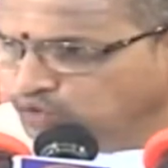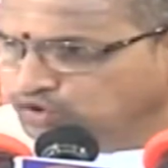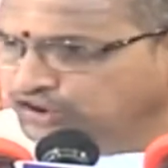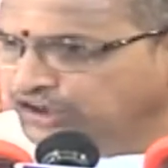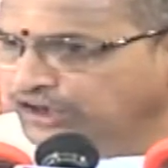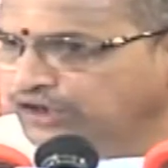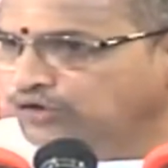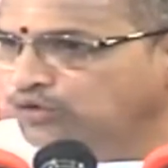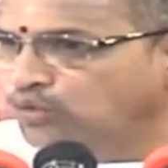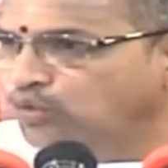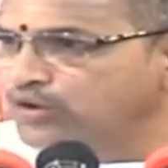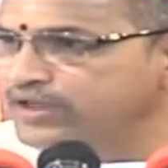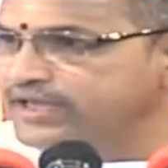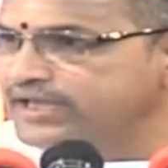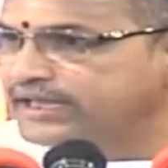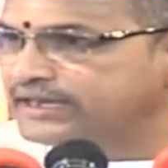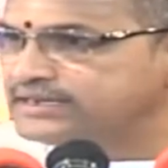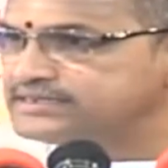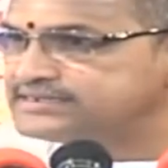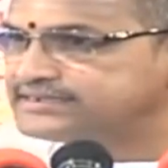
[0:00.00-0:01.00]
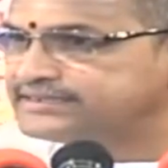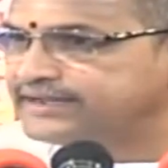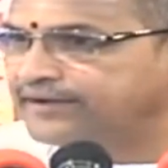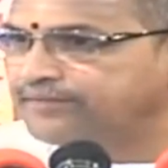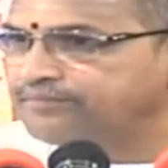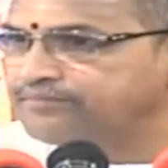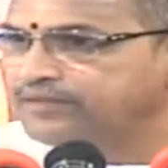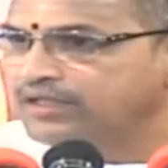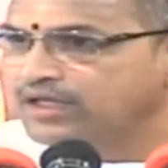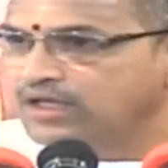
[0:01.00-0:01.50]
ఋషి
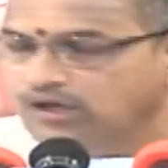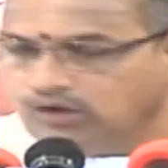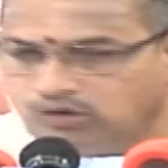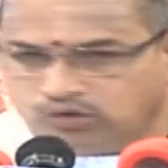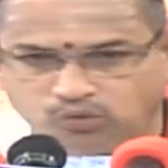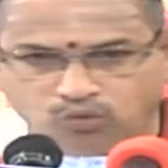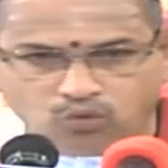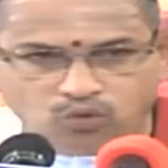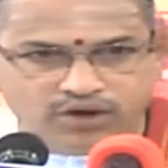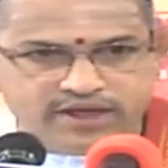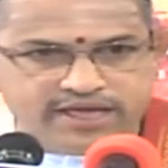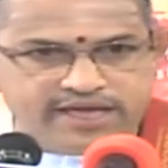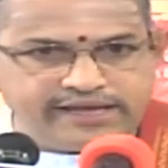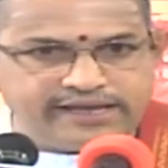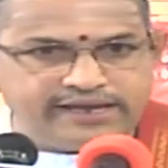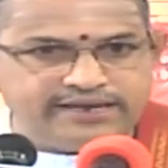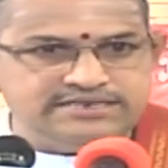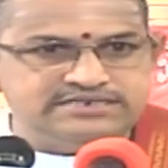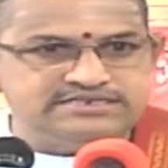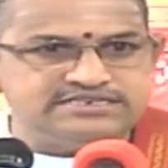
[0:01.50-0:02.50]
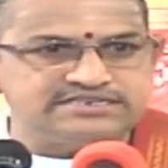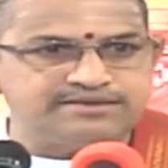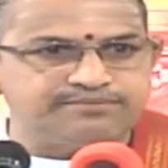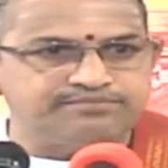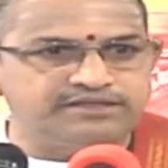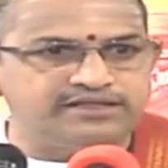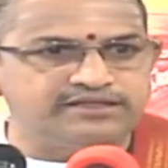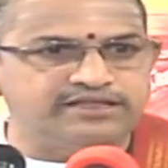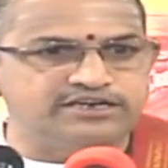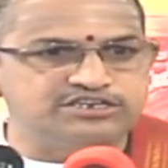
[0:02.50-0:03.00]
క్రోడీకరిస్తాడు క్రోడీకరించి
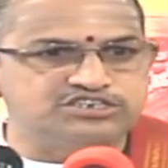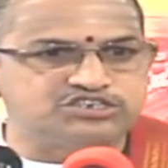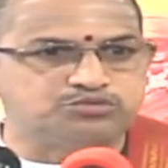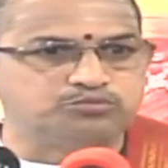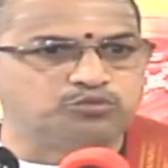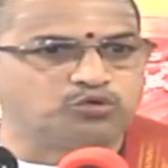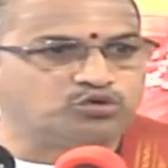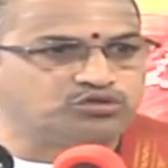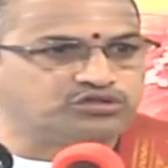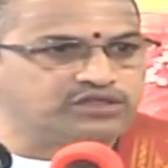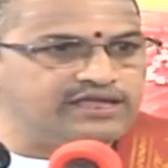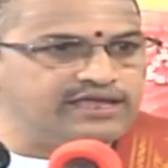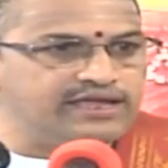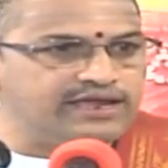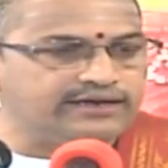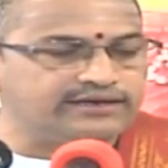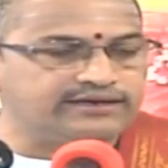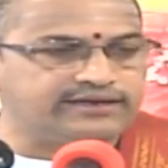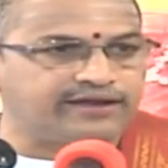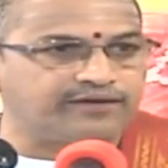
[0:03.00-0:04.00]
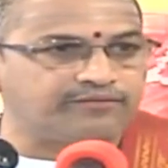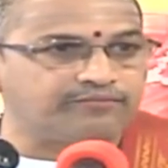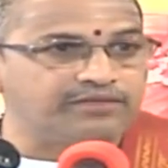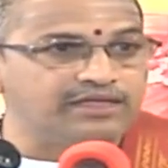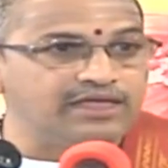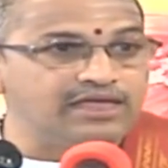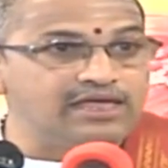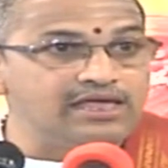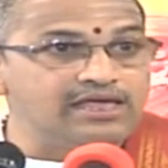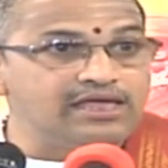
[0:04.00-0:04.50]
చెప్తే దాన్ని స్మృతి అంటారు
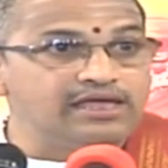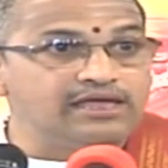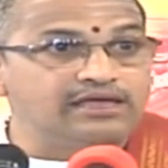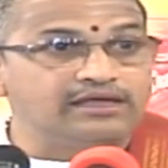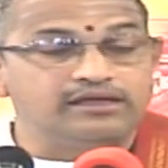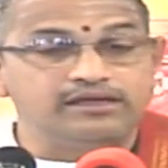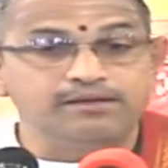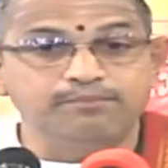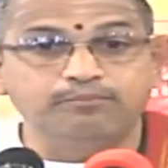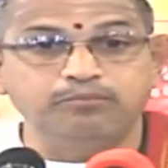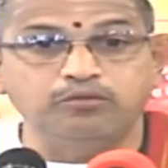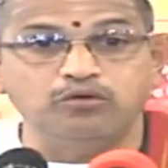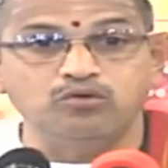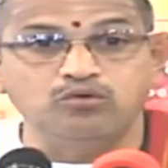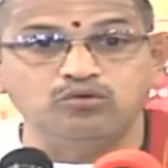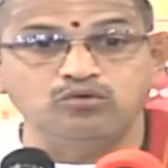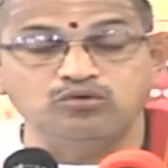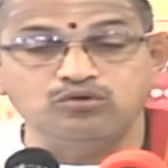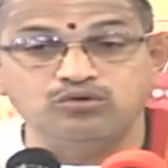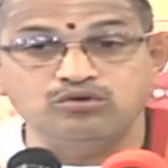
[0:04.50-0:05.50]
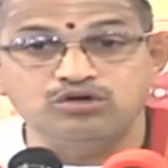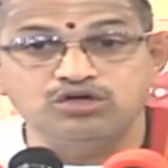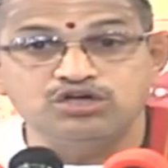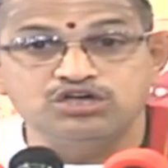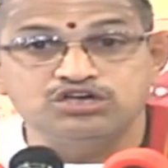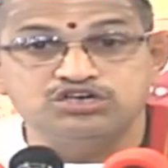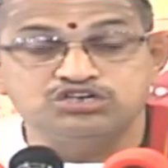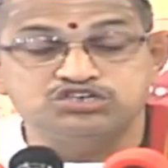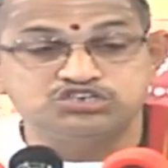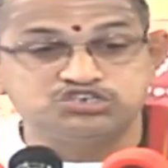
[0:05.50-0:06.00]
ఇప్పుడు
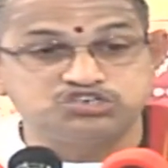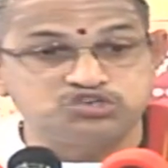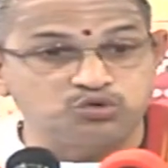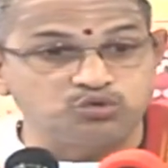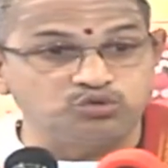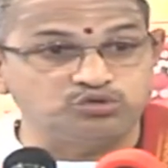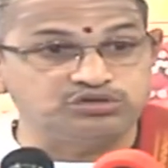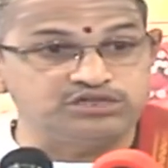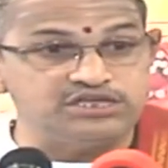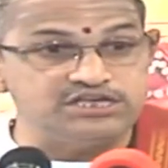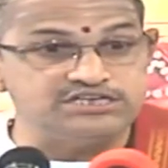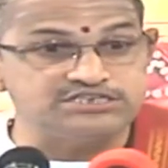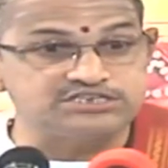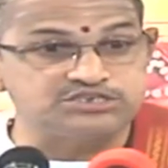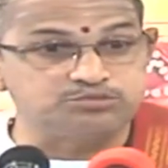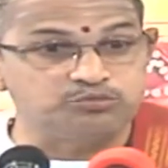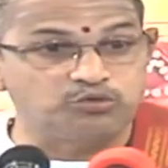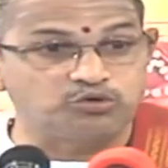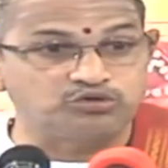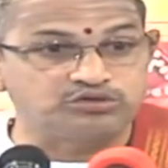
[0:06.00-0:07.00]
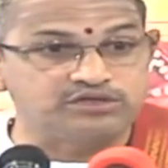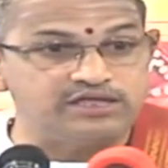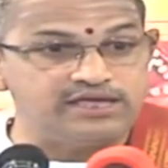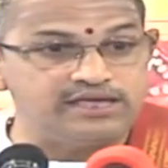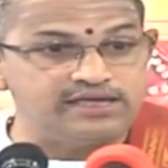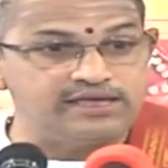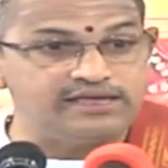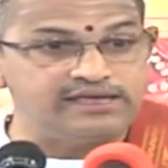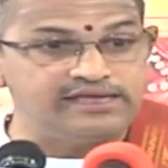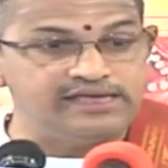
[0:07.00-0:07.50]
శృతి
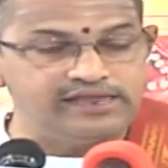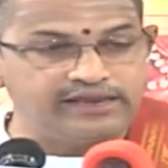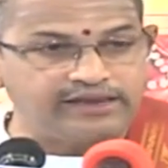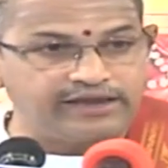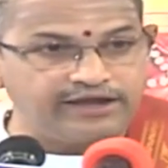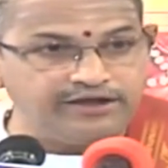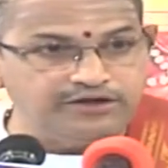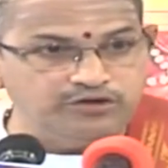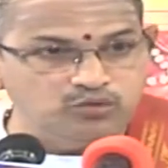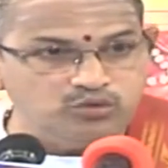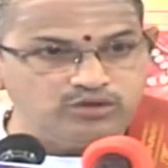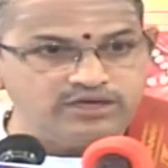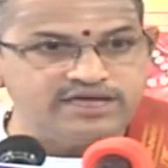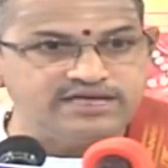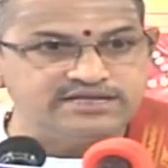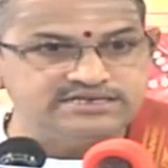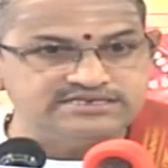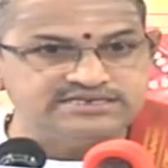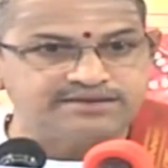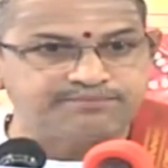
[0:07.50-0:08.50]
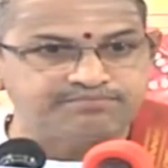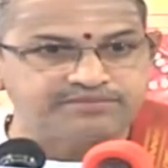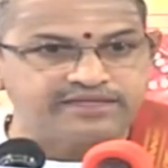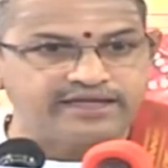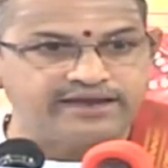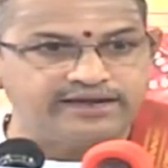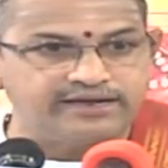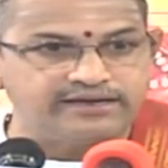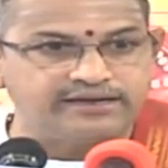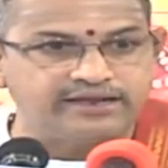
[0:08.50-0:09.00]
స్మృతి ఈ రెండు ఏం
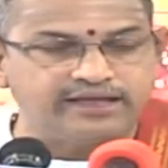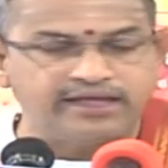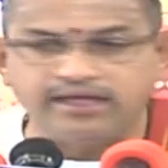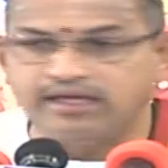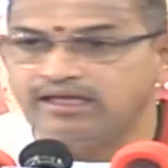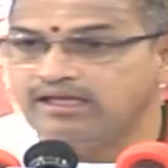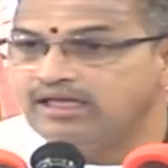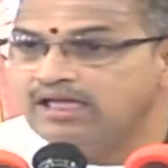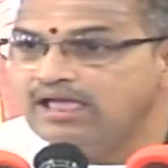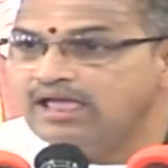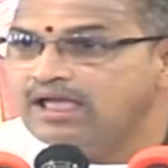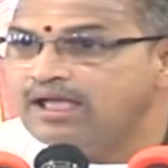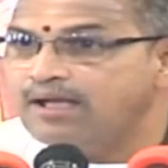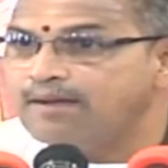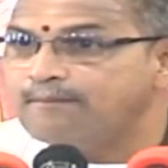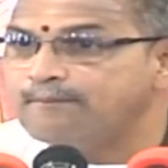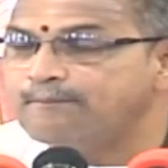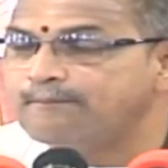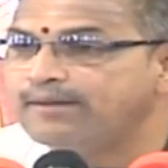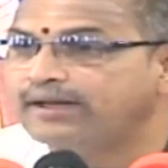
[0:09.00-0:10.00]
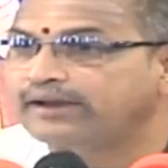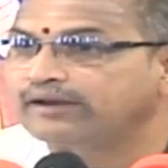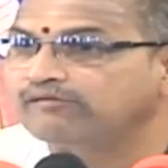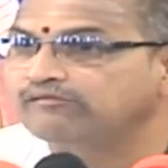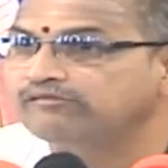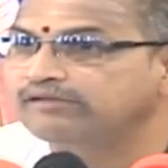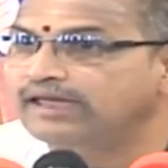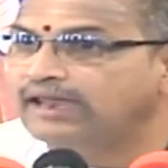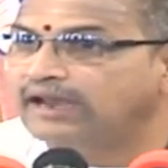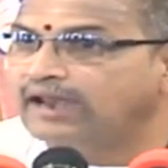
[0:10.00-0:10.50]
చెప్తాయంటే
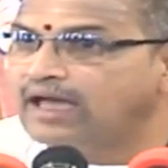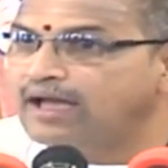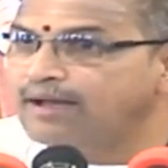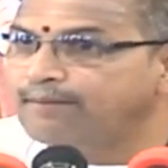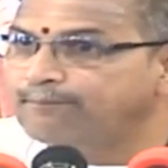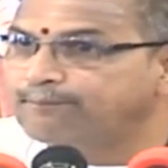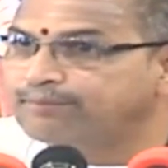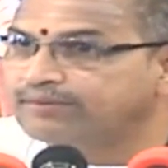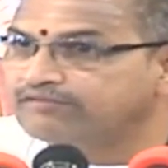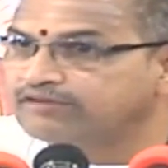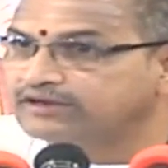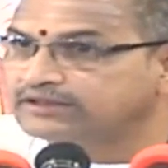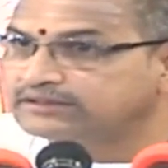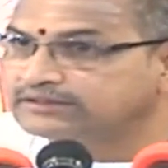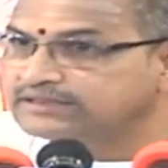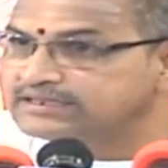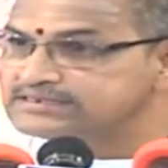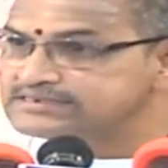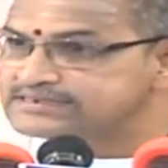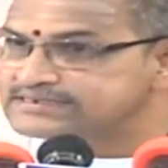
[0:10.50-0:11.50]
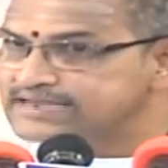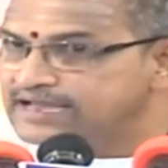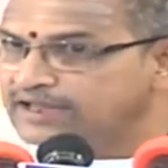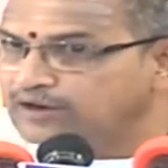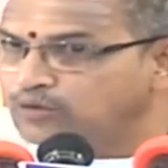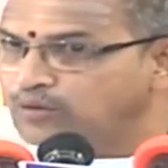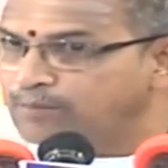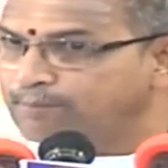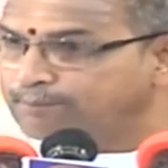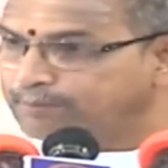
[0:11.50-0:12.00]
మనం ఎలా
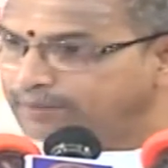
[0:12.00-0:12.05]
ప్రవర్తించాలో